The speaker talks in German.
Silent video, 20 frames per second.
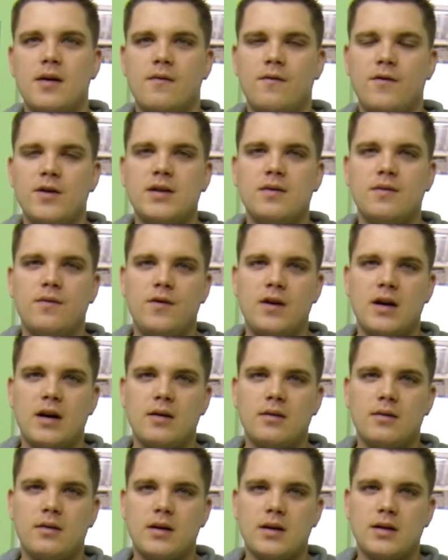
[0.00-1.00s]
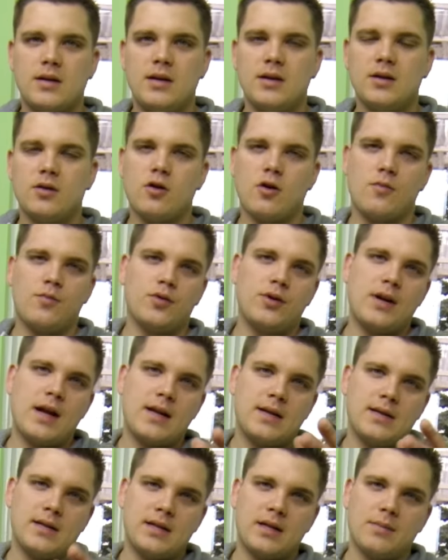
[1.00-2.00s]
wissen wir, dass diese
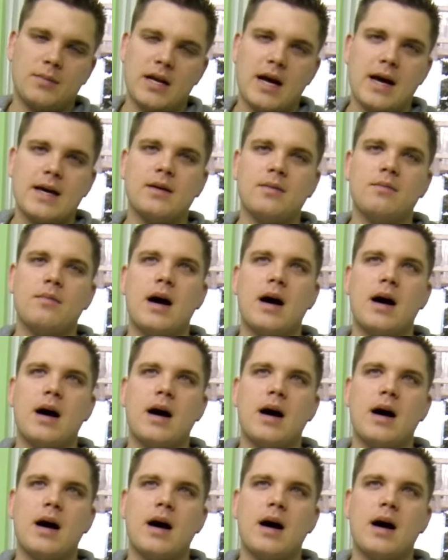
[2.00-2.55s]
Komponenten sich im gleichen